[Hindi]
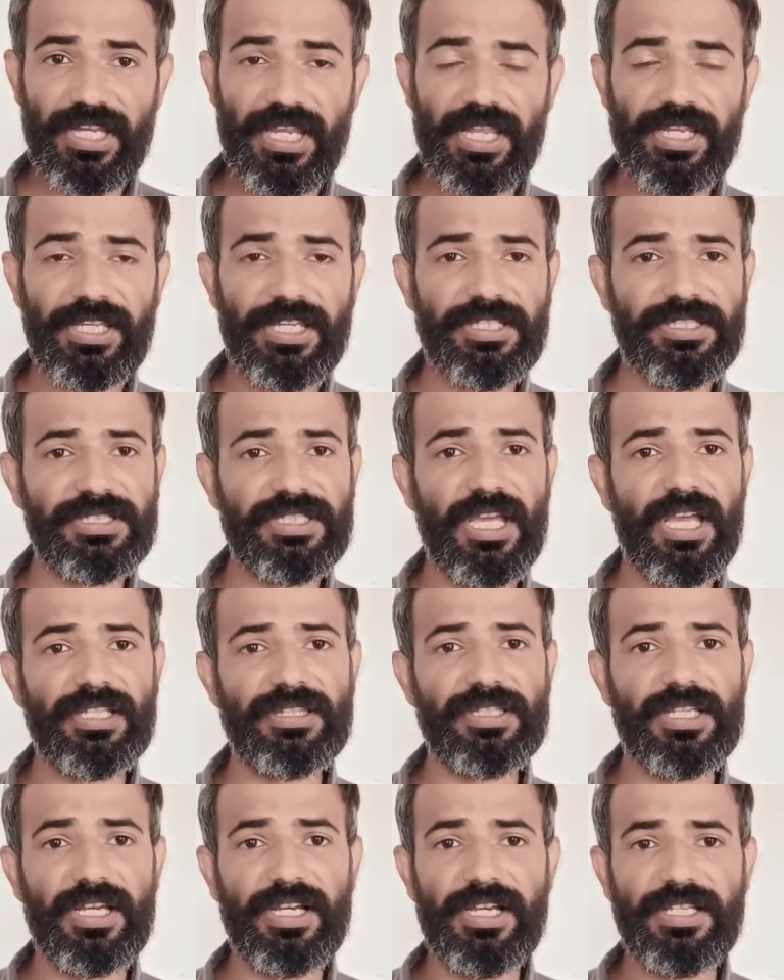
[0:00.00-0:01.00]
है यानी कि
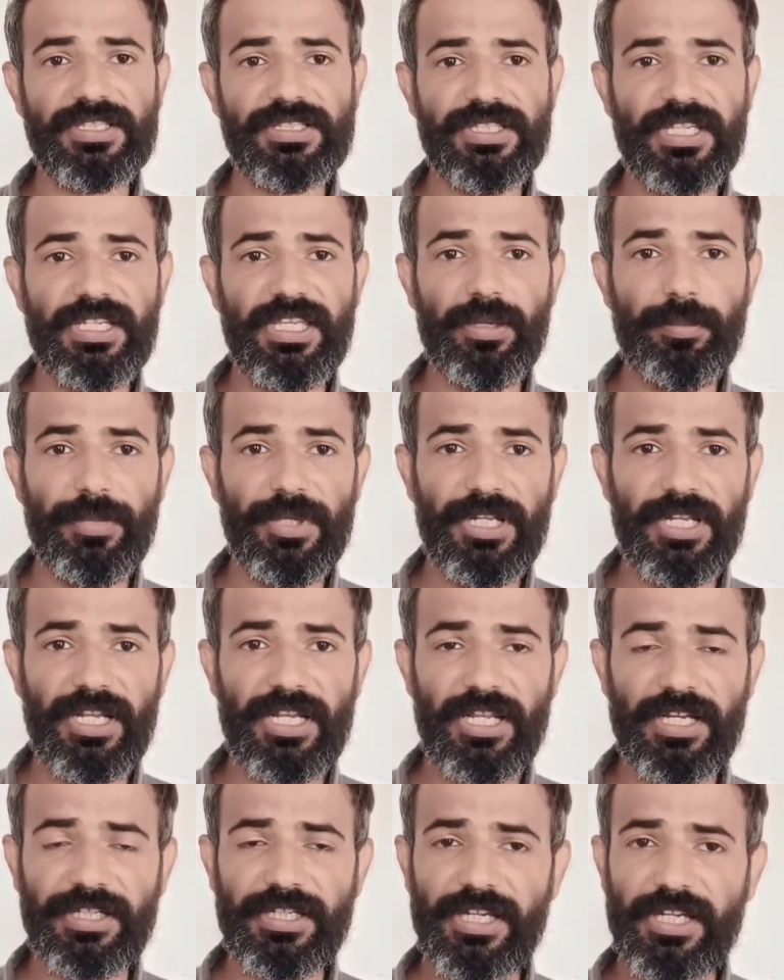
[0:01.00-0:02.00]
सात अगस्त से ये
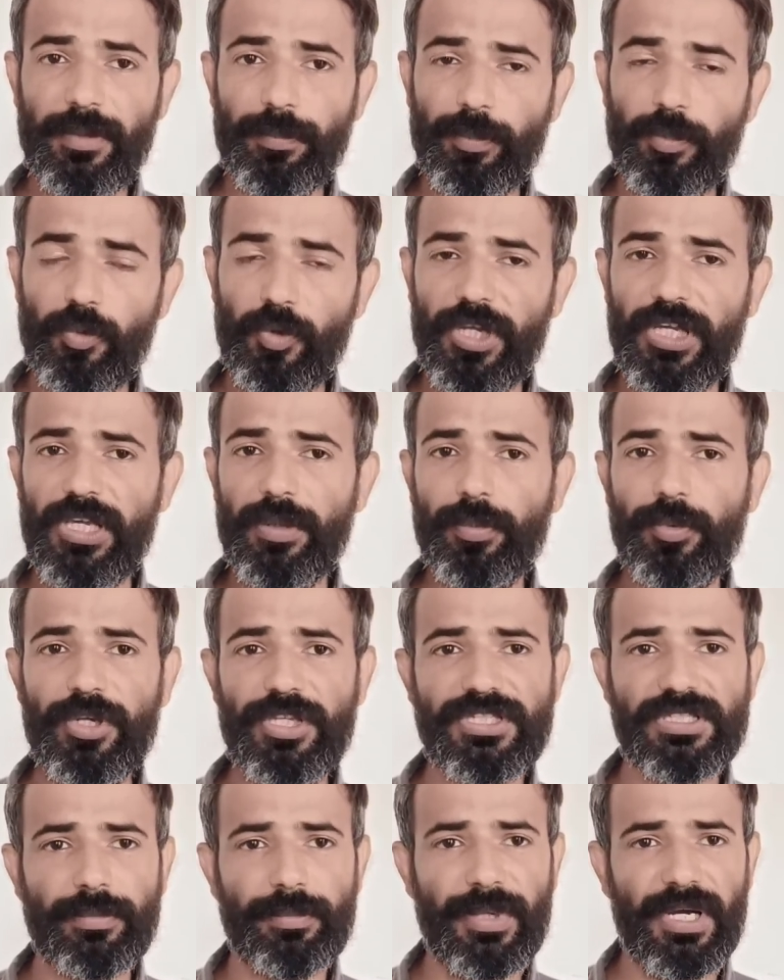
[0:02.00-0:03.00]
मिलने लगने की पूरी की
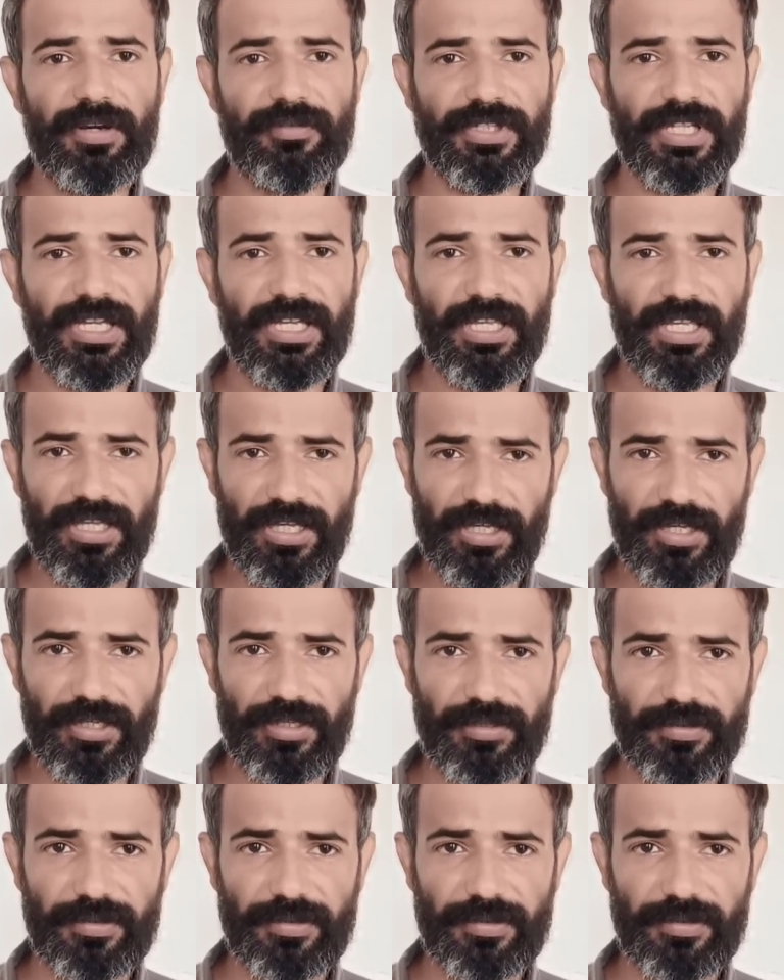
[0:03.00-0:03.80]
पूरी संभावनाएं हैं